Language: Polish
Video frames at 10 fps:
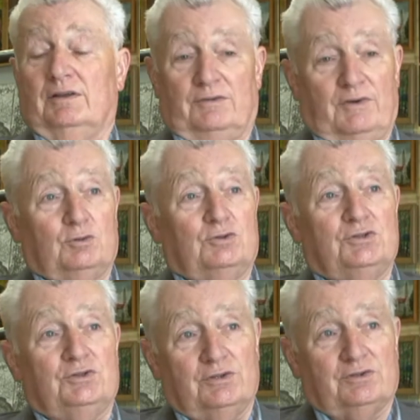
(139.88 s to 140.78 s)
Dwie
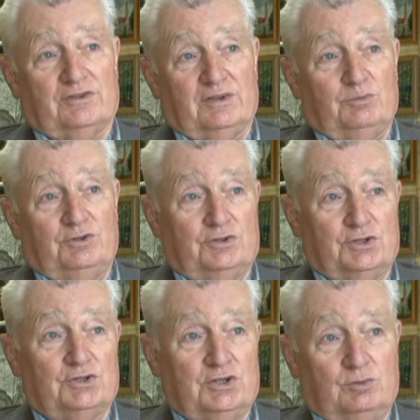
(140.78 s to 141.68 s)
godziny czasami się
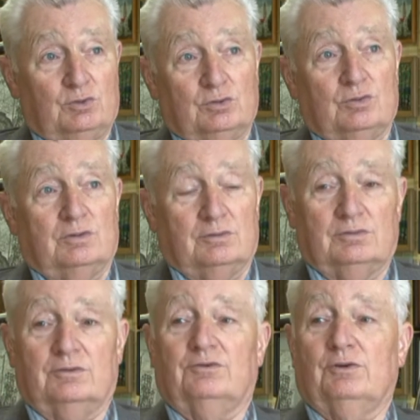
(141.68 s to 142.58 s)
siedziało,
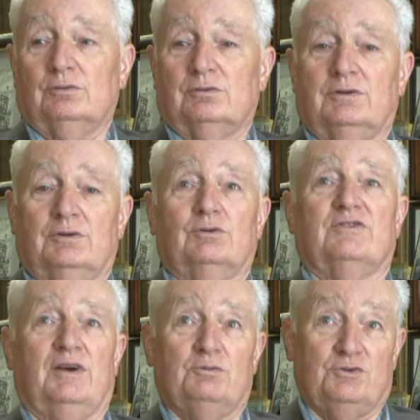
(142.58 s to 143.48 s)
to się o, o
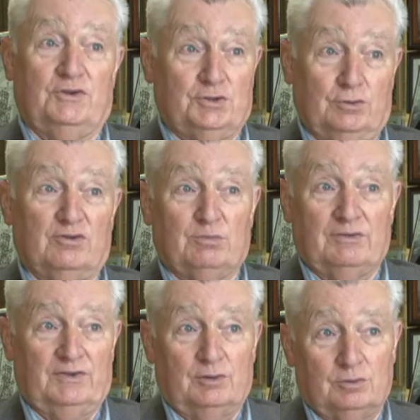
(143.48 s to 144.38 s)
całym świecie
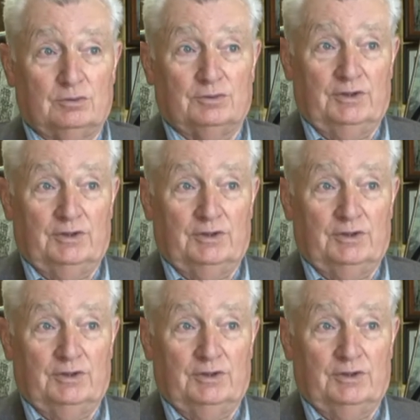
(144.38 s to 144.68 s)
rozmawiało,